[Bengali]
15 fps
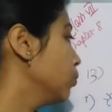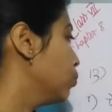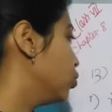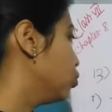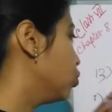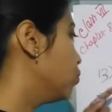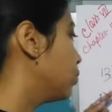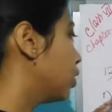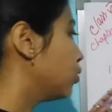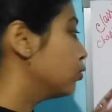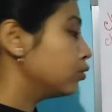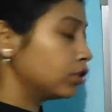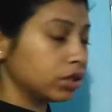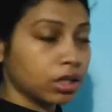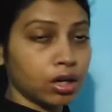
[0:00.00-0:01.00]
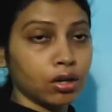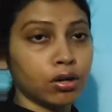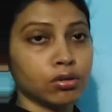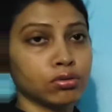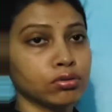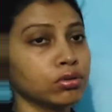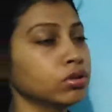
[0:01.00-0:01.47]
প্রথমটা হলো
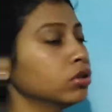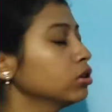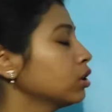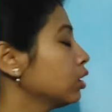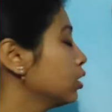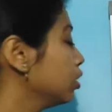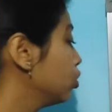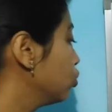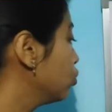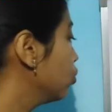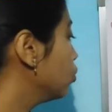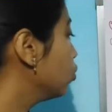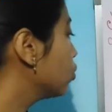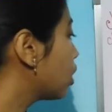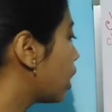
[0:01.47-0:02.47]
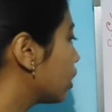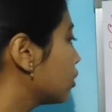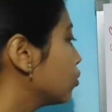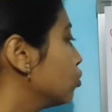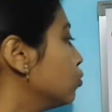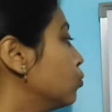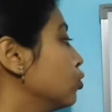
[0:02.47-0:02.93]
টিকাকরণ তা দ্বিতীয় হলো
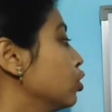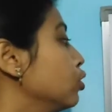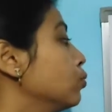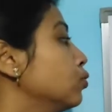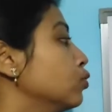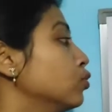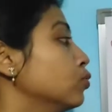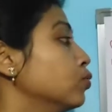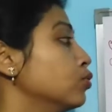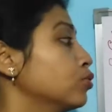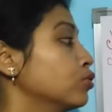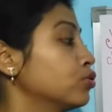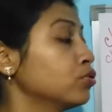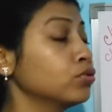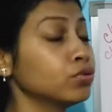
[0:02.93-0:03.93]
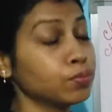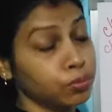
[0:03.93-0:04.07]
খাদ্য বহির্ভূত পুষ্টি